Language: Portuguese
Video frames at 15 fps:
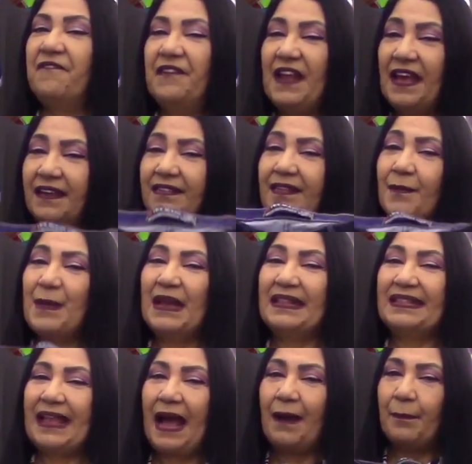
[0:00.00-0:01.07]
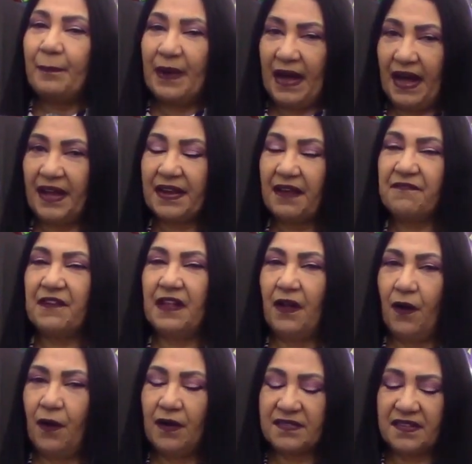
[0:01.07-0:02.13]
flex também tá
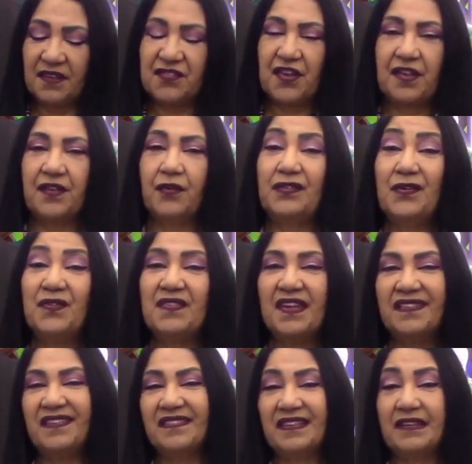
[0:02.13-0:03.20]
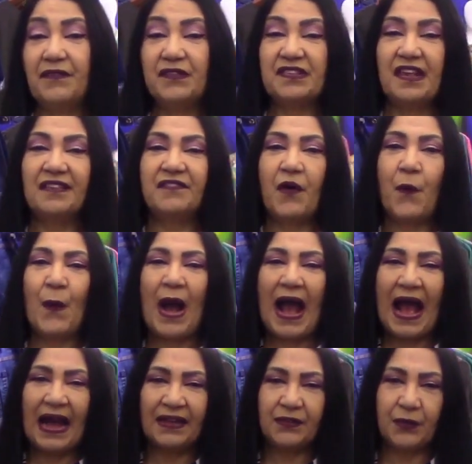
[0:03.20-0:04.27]
maravilhosa. Gente, eu tenho certeza que vocês vão
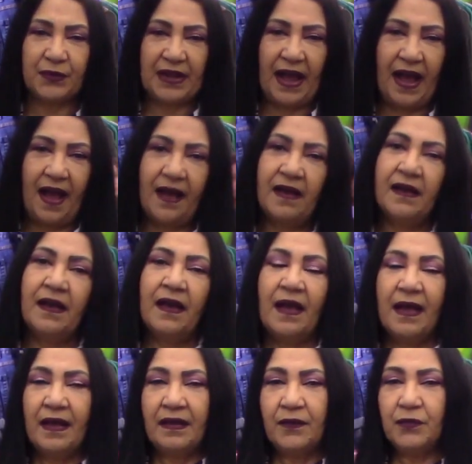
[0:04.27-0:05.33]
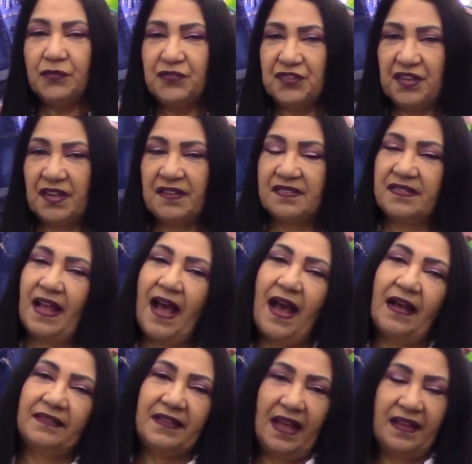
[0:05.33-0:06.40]
adorar o jeans
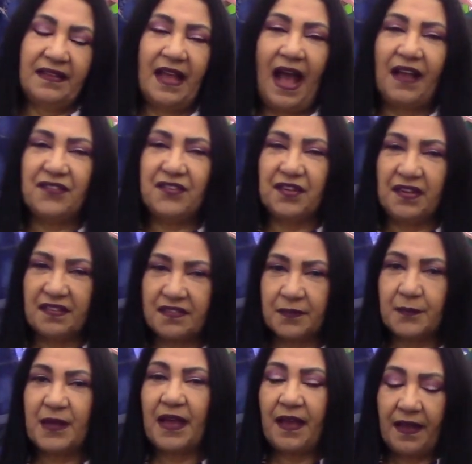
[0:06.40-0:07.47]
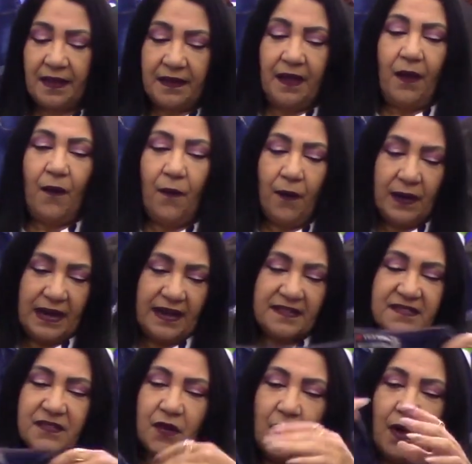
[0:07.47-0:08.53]
da DNA Jeans, porque
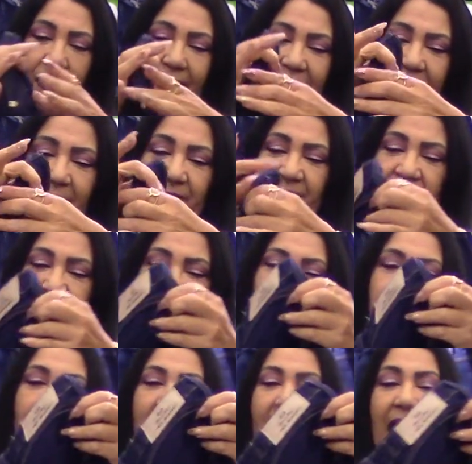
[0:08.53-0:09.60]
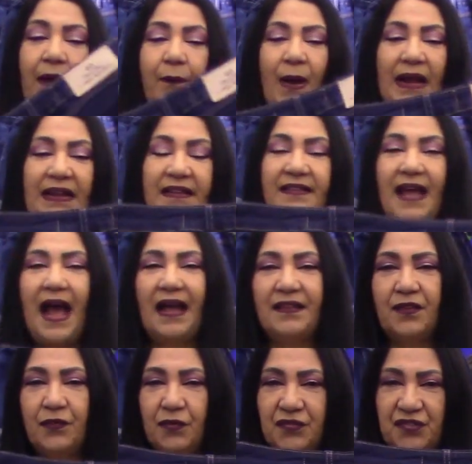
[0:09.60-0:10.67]
olha só a
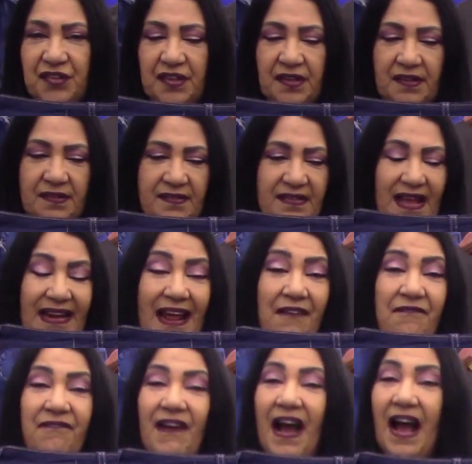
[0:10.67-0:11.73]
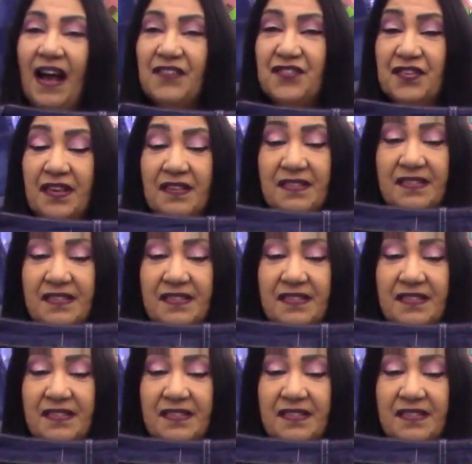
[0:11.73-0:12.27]
qualidade do jeans, a lavagem que